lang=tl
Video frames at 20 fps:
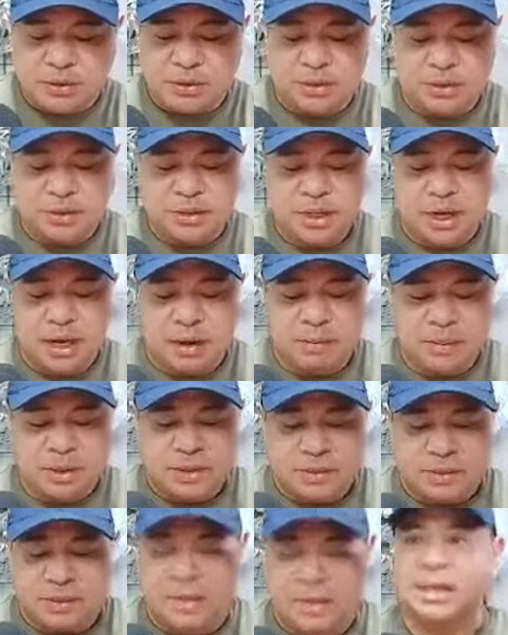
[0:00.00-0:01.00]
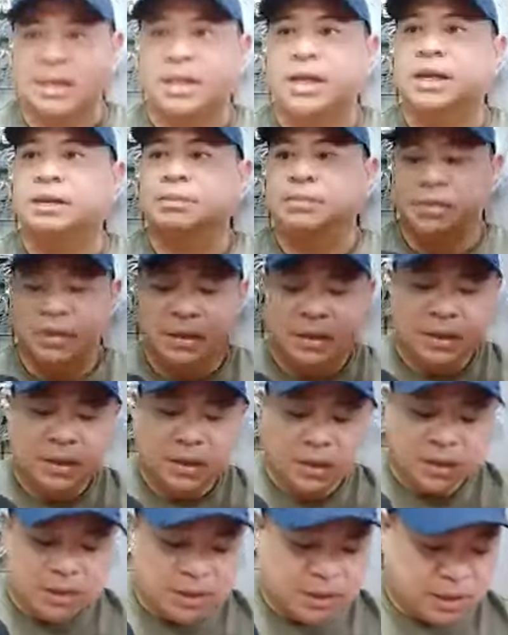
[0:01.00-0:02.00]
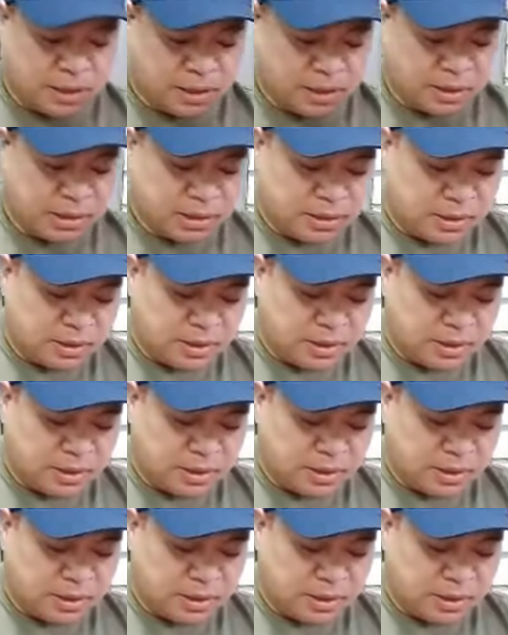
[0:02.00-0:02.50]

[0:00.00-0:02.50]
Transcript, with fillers: So, oh, salamat sa pinadala mo. Oo.